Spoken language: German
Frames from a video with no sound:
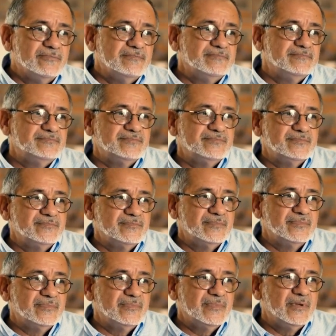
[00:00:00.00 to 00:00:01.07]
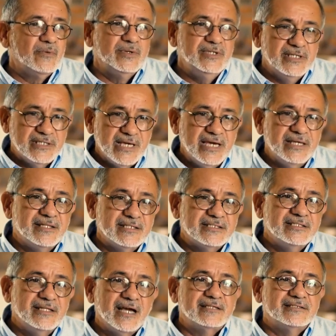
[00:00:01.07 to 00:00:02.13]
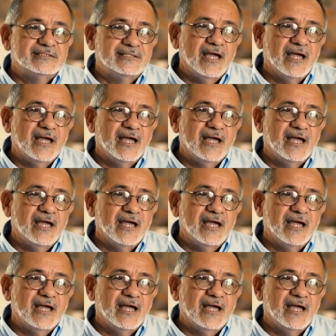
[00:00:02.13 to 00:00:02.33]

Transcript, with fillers: und dem Wunsch meines Herzens folgen.